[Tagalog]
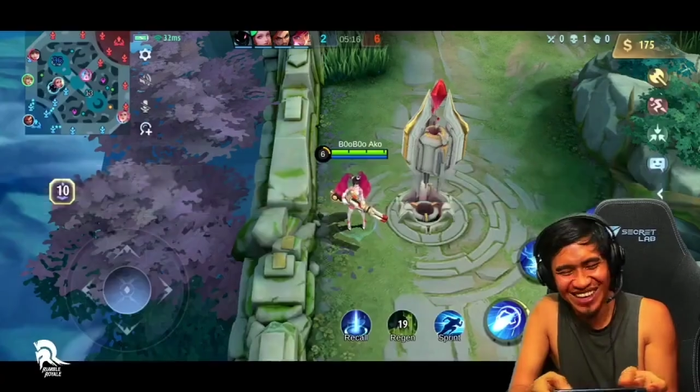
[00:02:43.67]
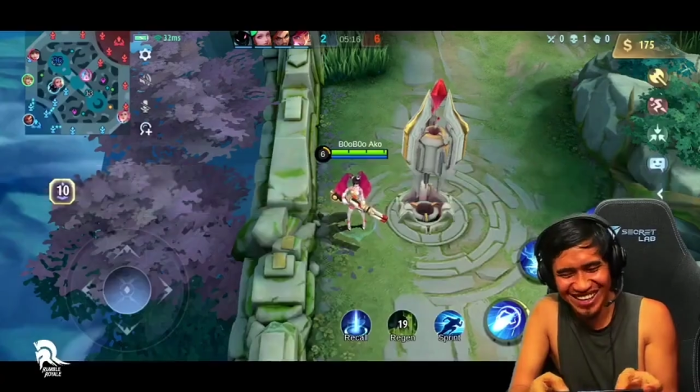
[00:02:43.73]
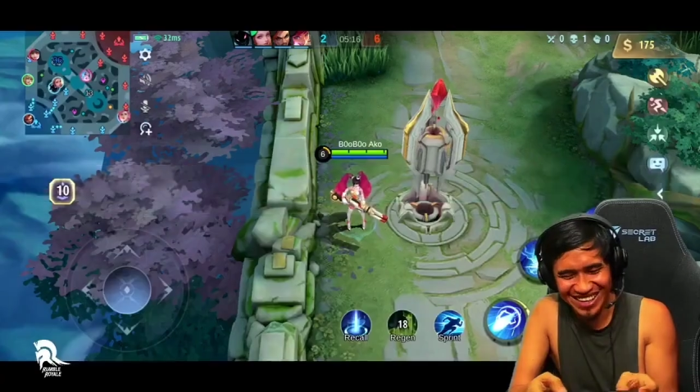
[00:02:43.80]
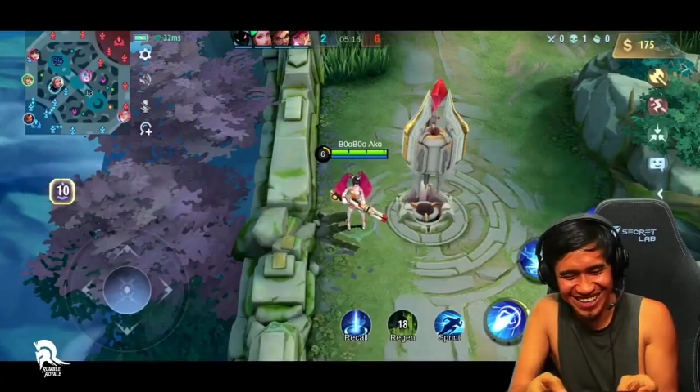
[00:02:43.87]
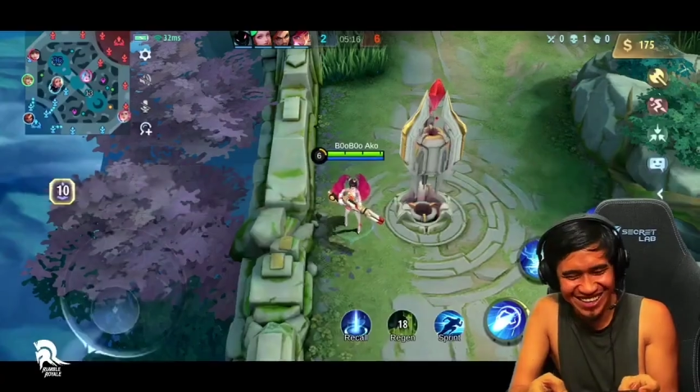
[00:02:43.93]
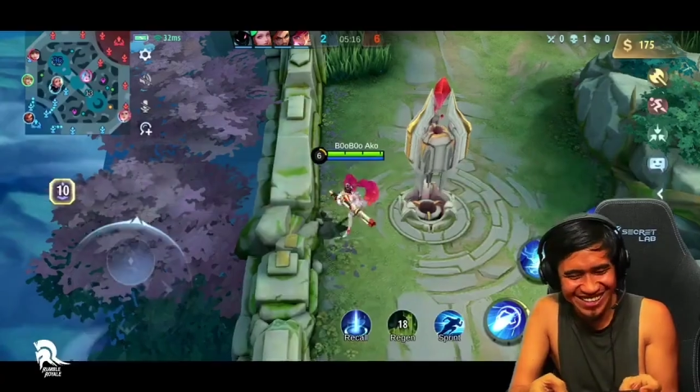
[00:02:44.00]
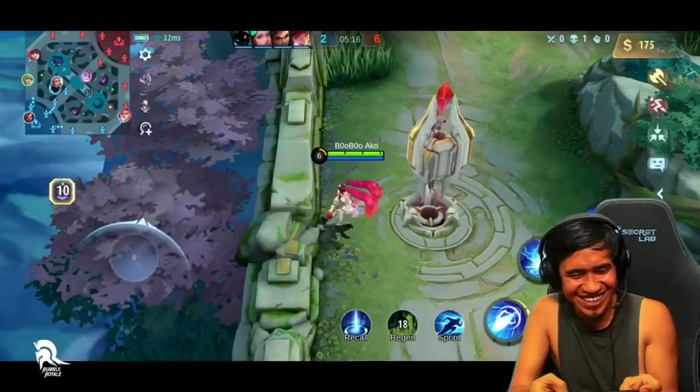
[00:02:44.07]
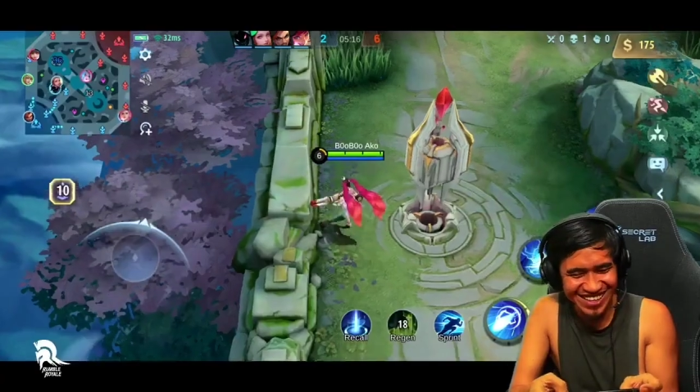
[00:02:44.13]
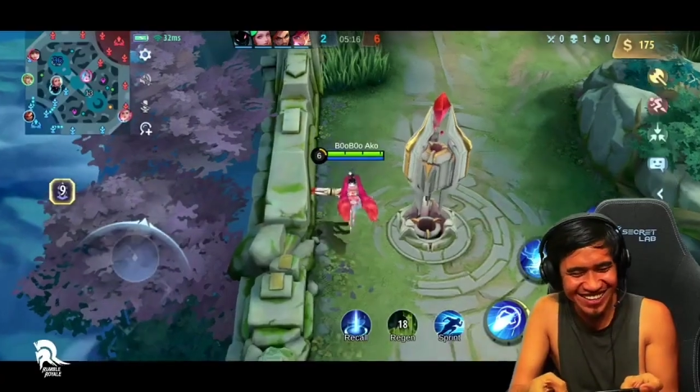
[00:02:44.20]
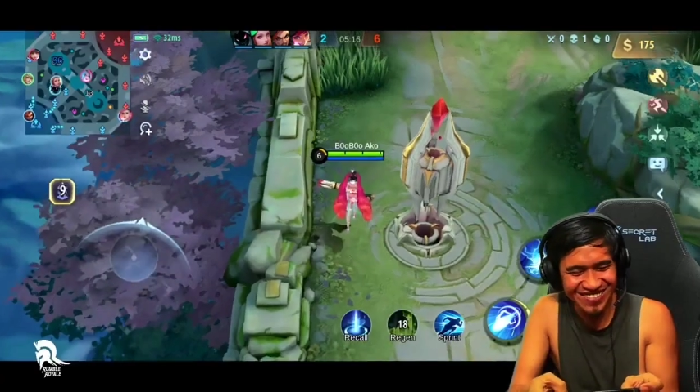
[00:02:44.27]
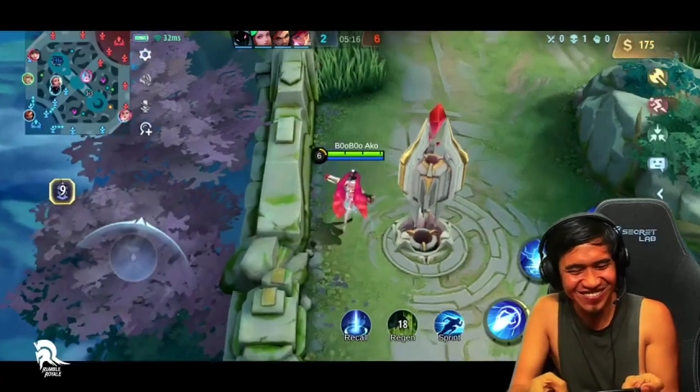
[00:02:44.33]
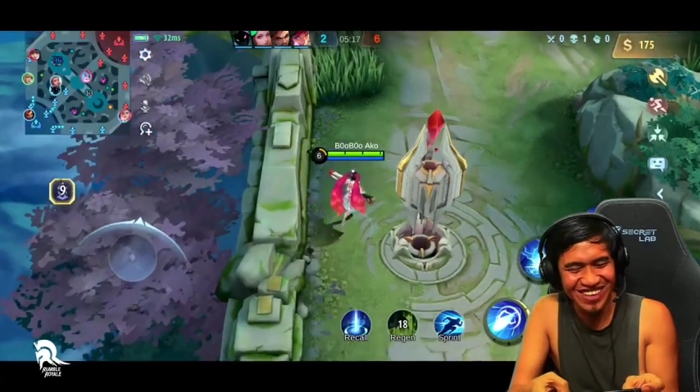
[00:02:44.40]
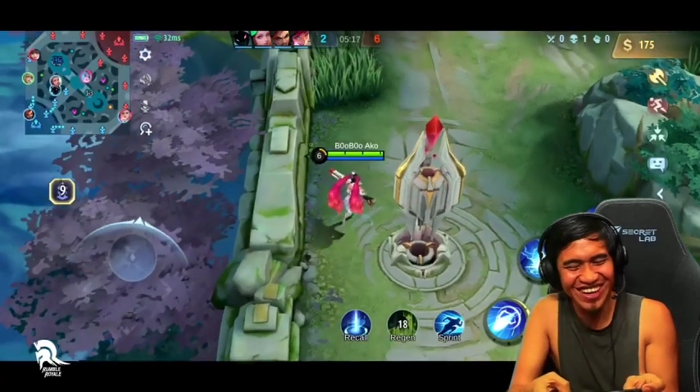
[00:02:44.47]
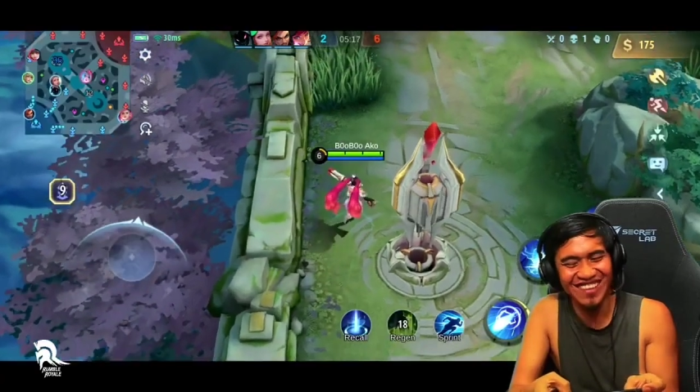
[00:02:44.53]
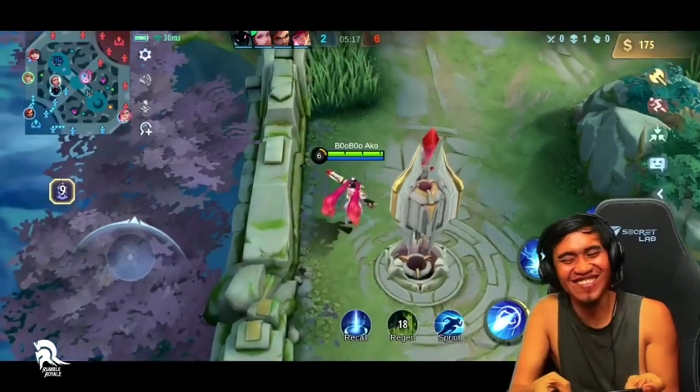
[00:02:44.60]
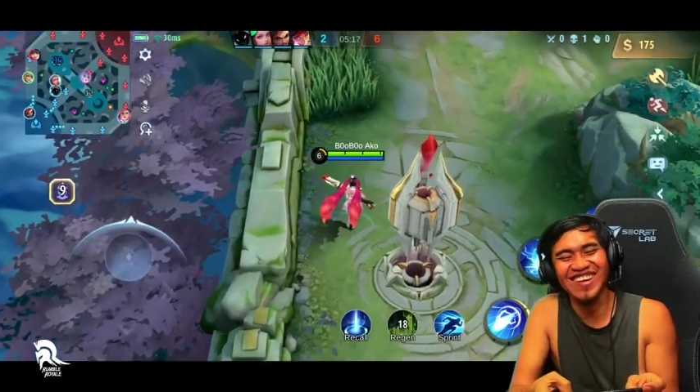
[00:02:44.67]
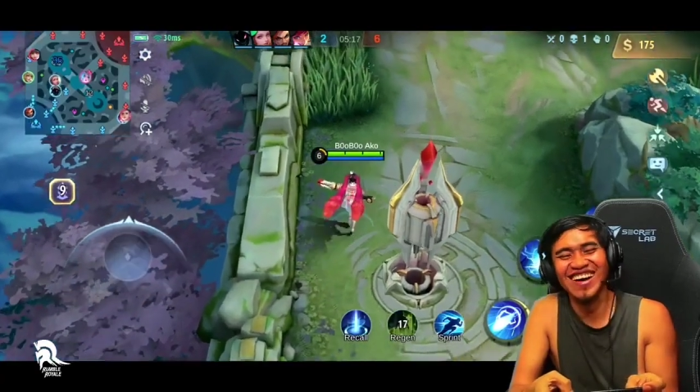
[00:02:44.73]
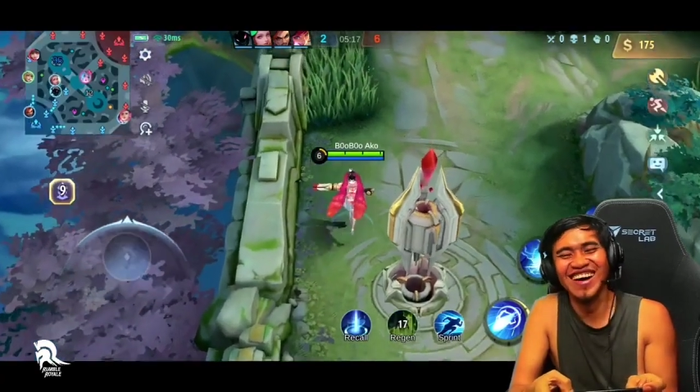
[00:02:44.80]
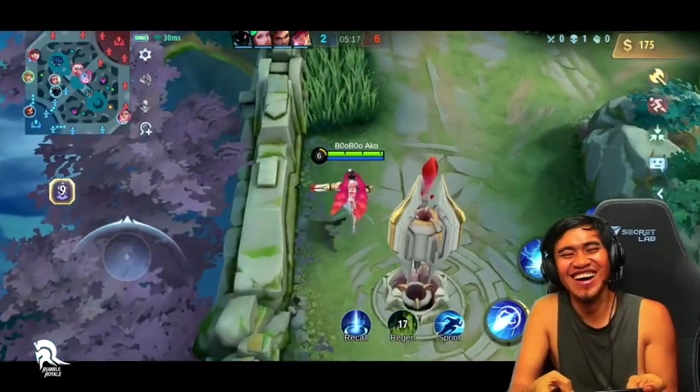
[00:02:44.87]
na, makikita din pala.